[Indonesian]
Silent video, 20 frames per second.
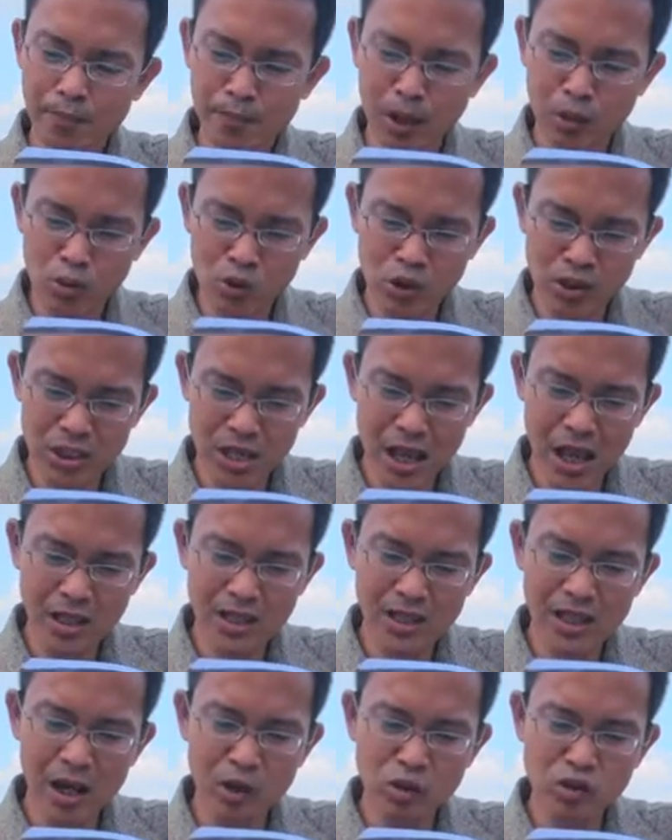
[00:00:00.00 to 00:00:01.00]
manusia,
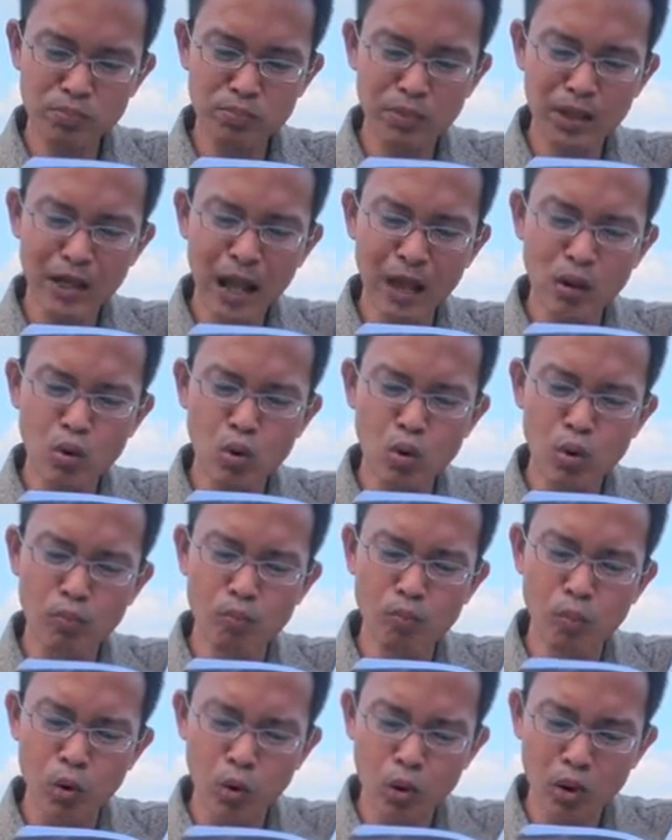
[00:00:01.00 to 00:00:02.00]
ia harus
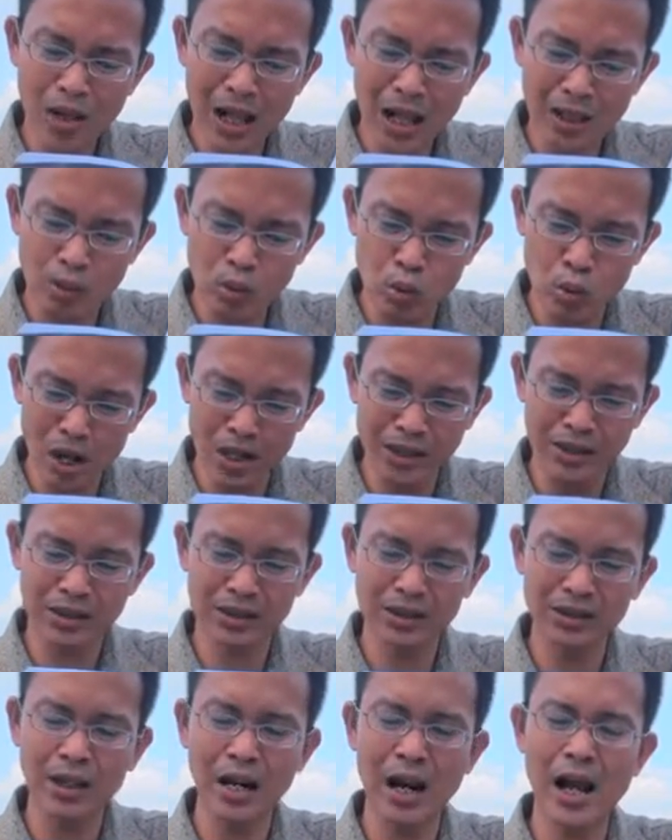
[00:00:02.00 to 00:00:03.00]
menanggung murka Tuhan
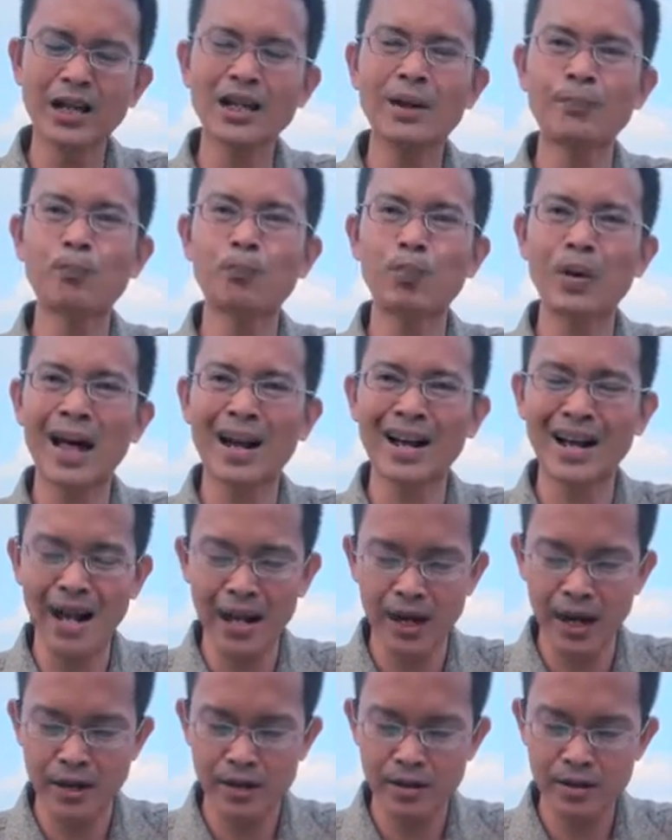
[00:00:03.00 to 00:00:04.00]
terhadap
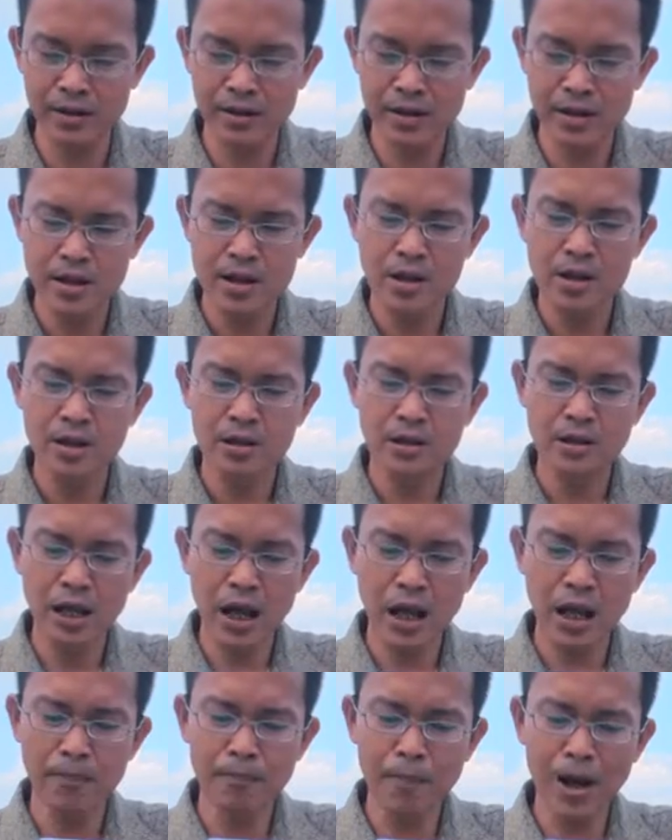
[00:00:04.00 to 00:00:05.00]
pelanggaran.
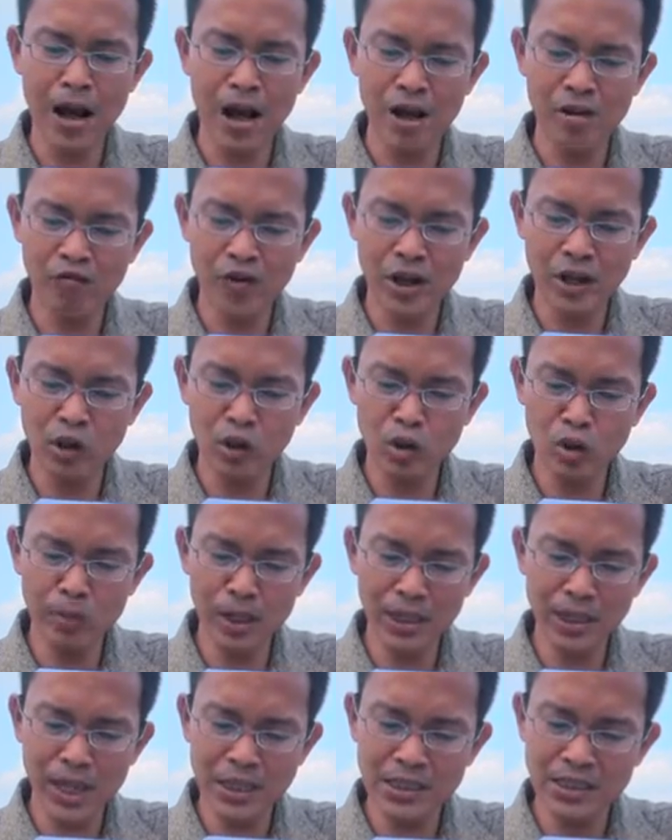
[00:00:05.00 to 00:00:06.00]
Dalam Alfa dan
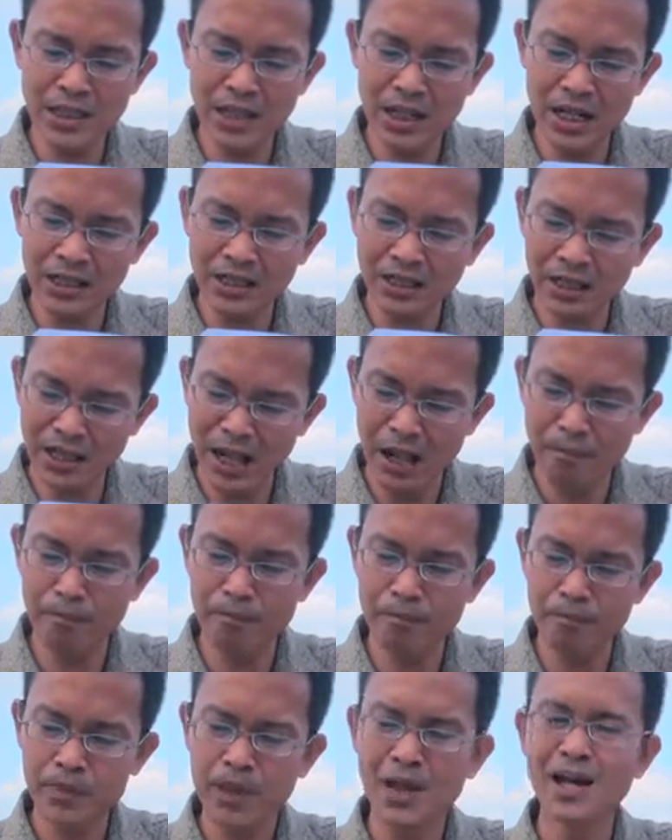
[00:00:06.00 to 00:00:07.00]
Omega jilid
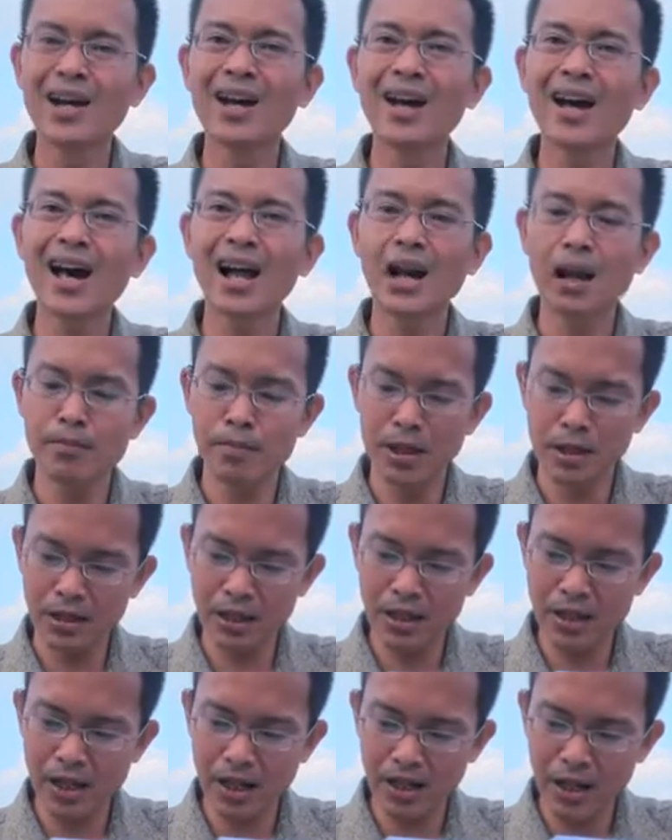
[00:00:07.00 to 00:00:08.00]
ke-6, halaman
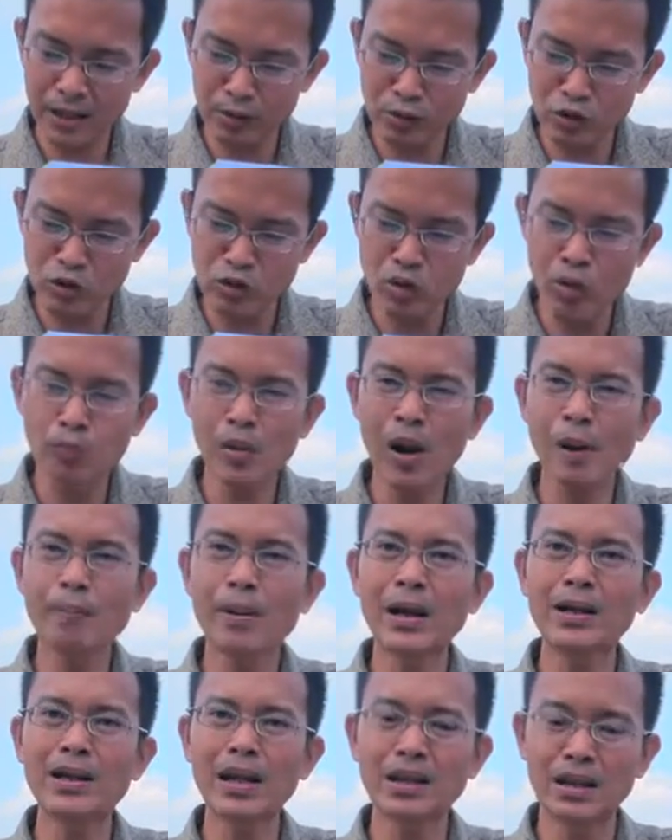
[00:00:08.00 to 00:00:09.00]

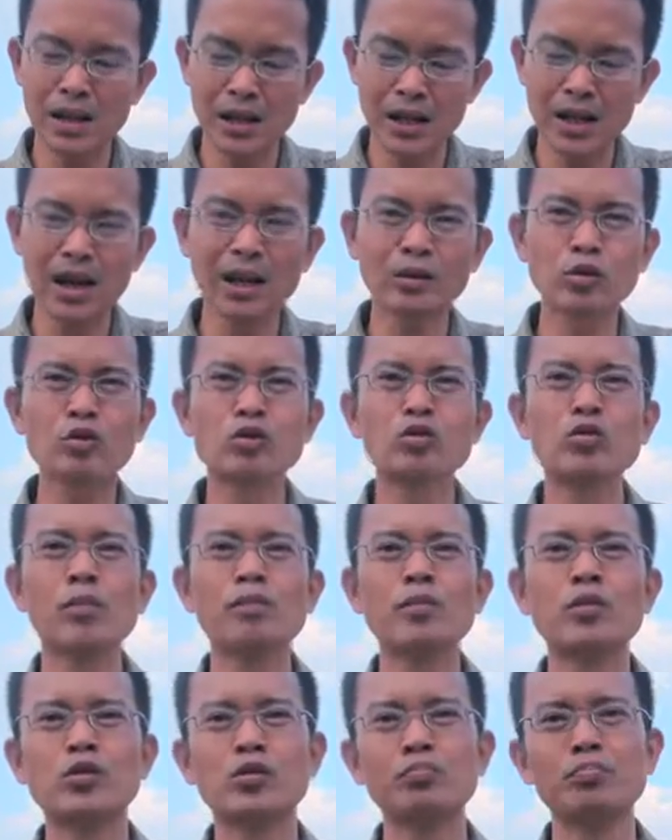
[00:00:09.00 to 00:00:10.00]
328 dan
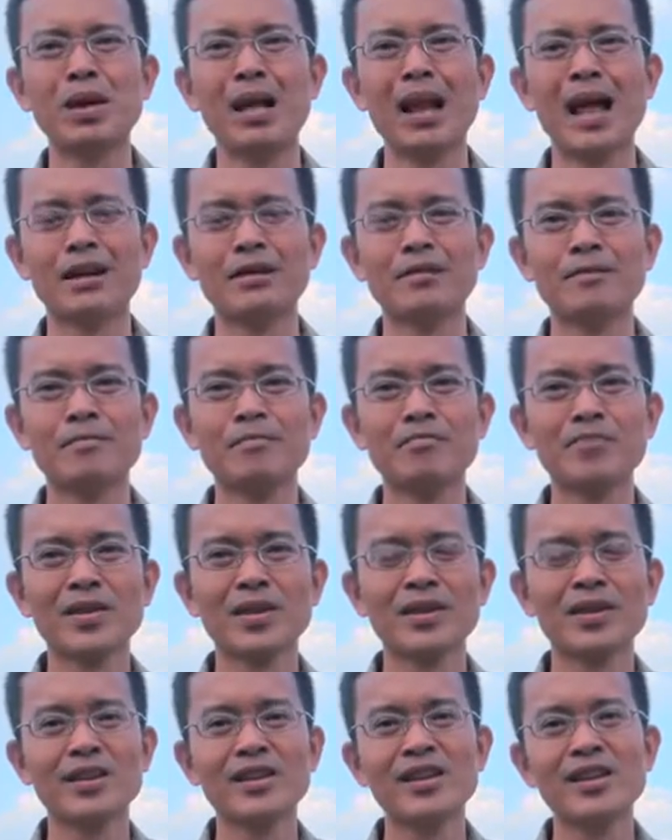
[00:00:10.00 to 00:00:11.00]
329.
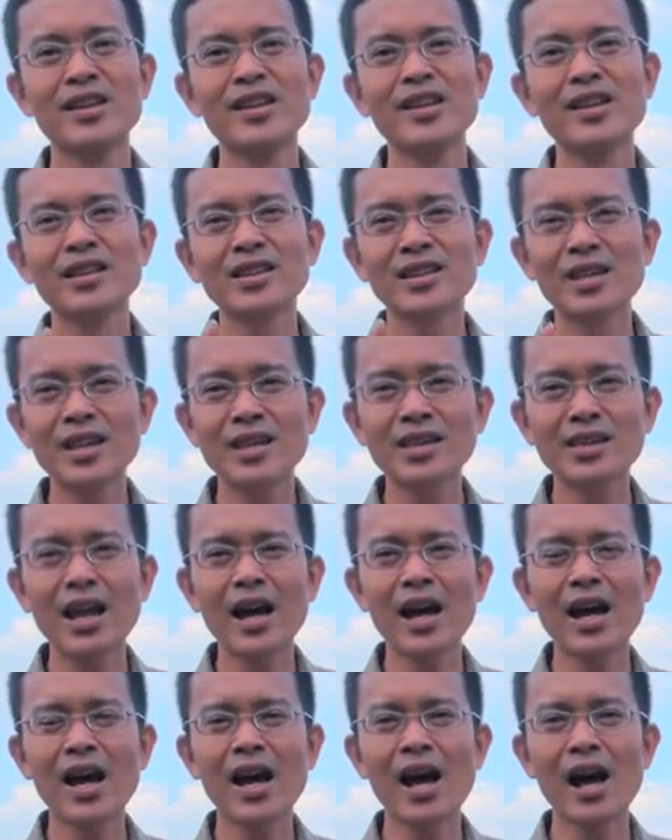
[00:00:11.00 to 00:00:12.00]

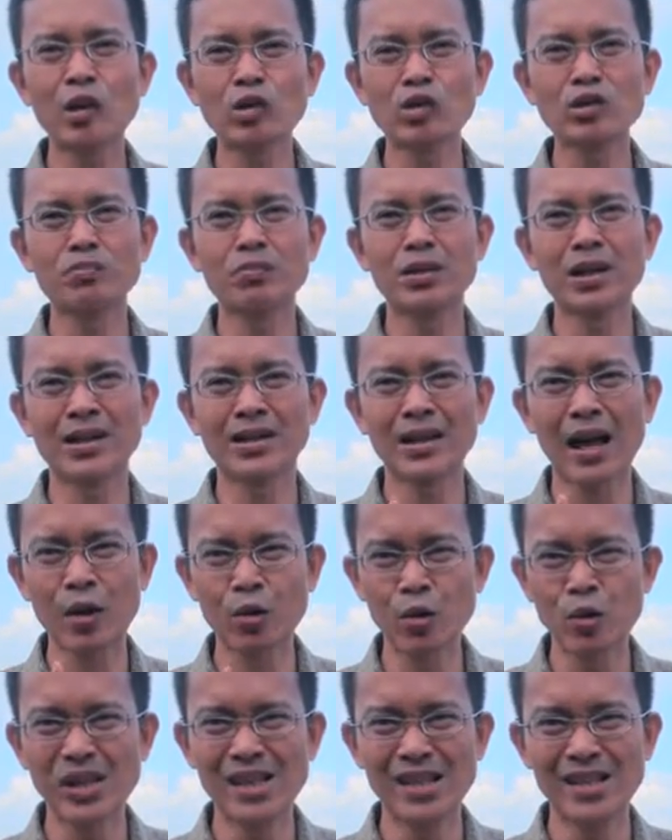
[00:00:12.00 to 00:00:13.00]
Kita harus
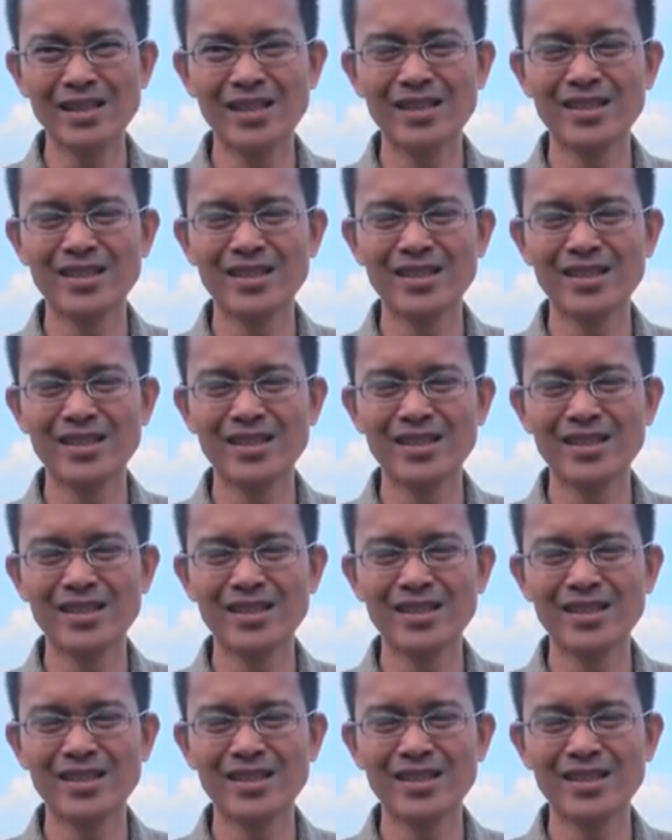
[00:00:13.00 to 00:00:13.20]
mengetahui